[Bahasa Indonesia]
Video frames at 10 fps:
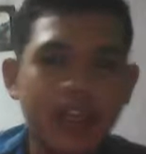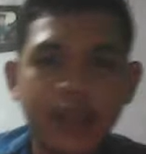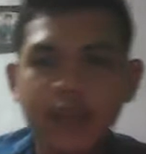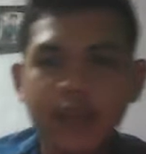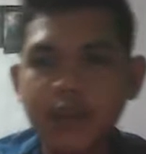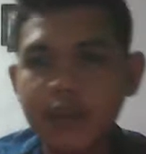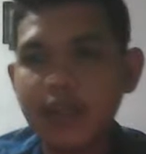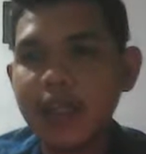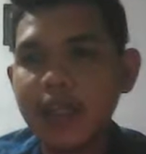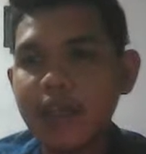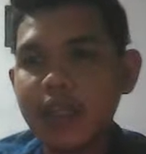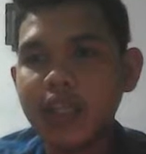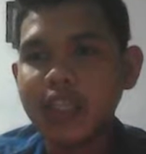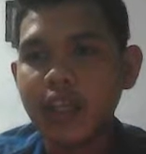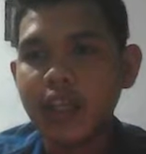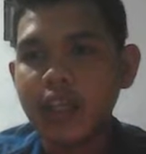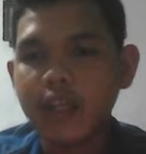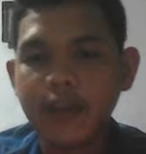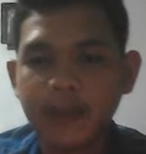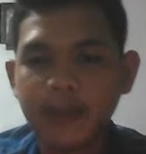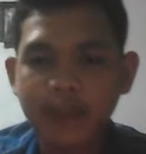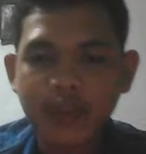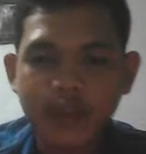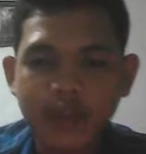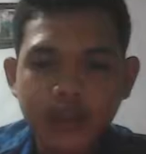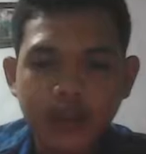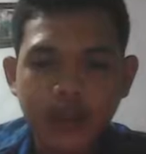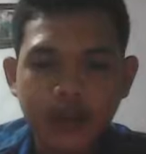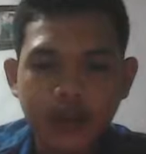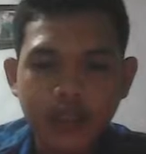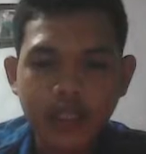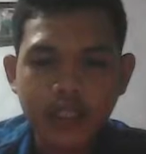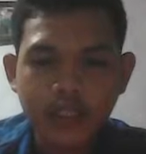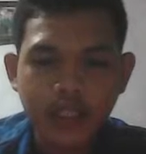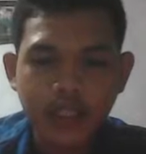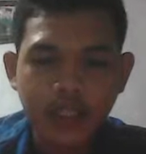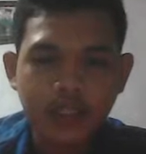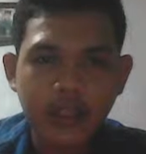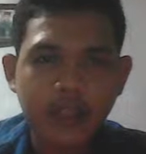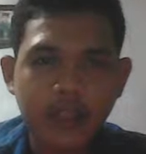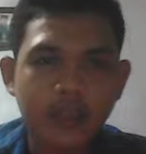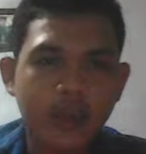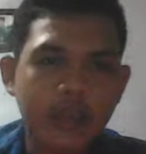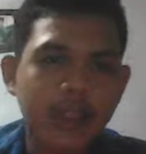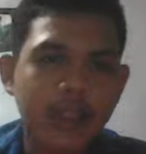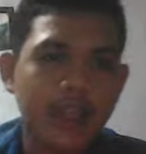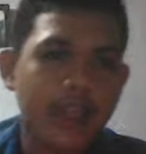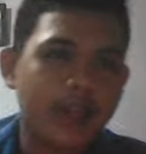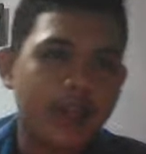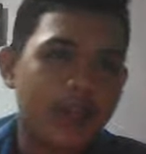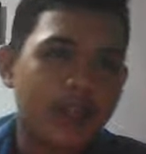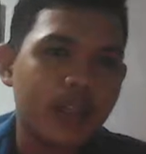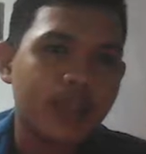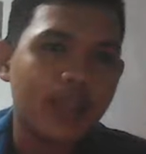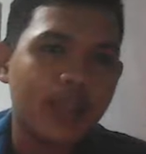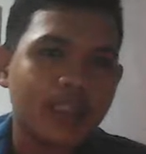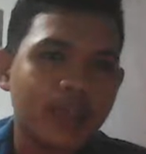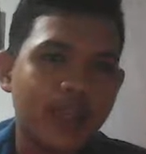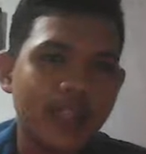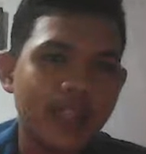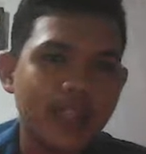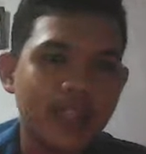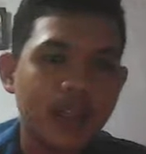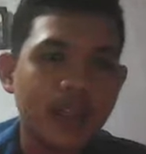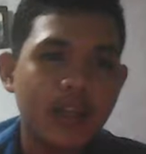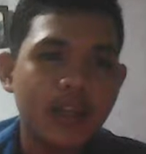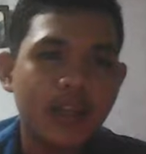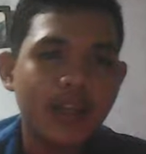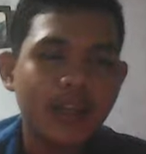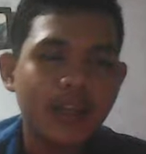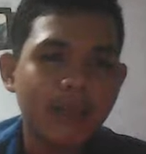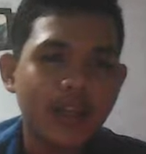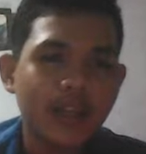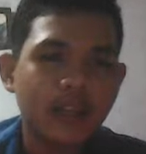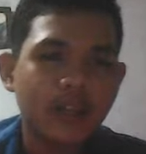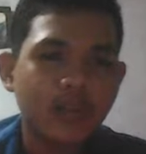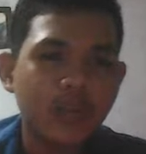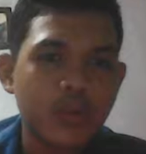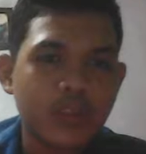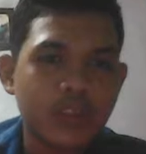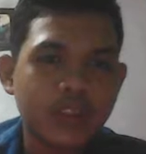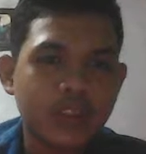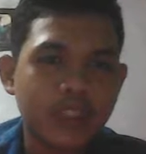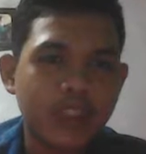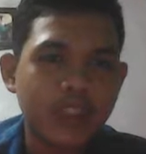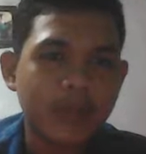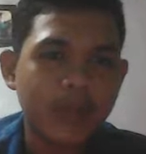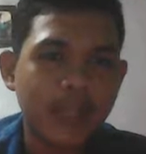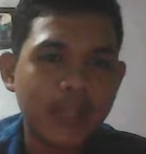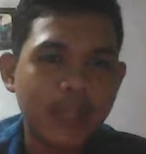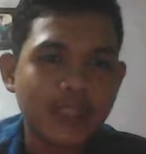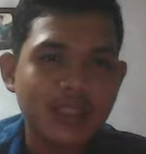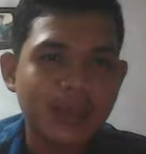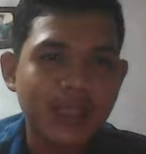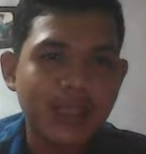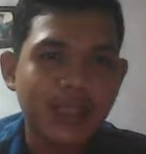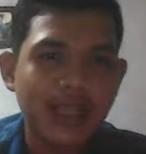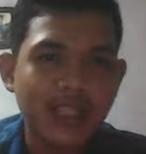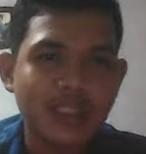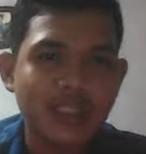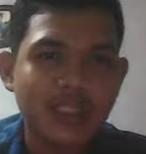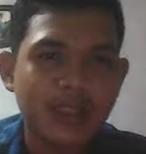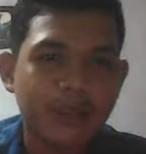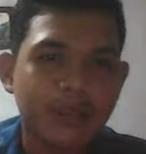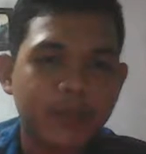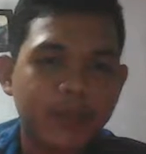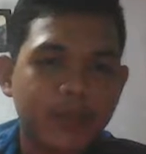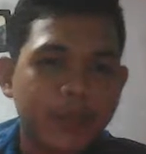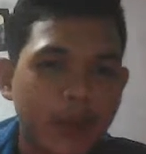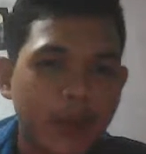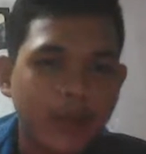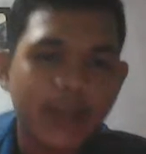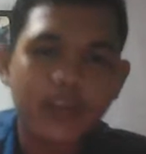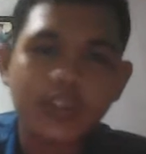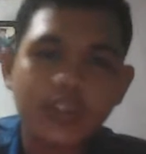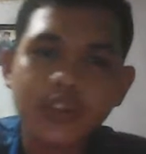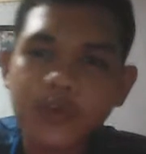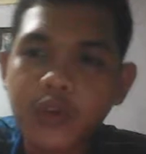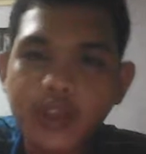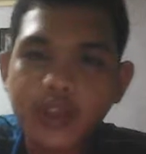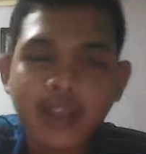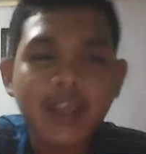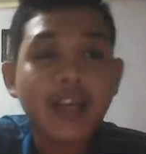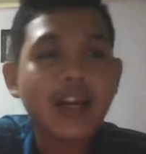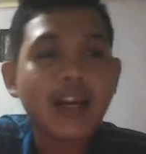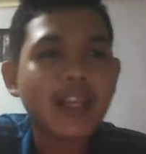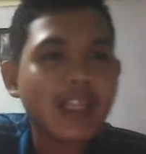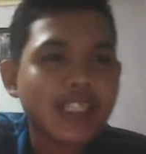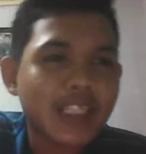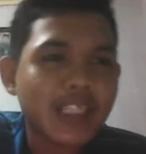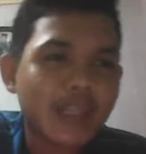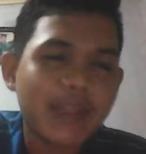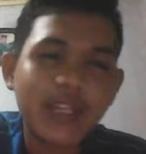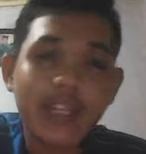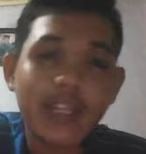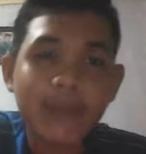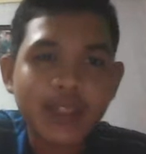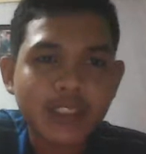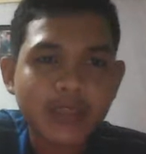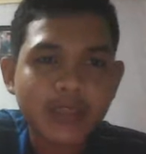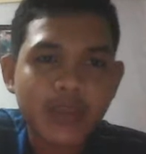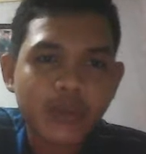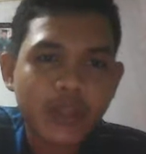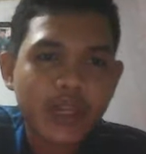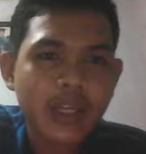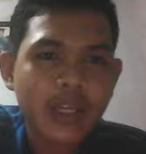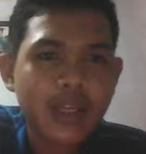nih, belum ada Mendeley setnya nih. Oke, di sini kita buka Mendeley Reference Manager, kita pilih Tools, kita pilih Install Mendeley Set for Microsoft Word. Karena di sini Mendeley-nya versi terbaru, dia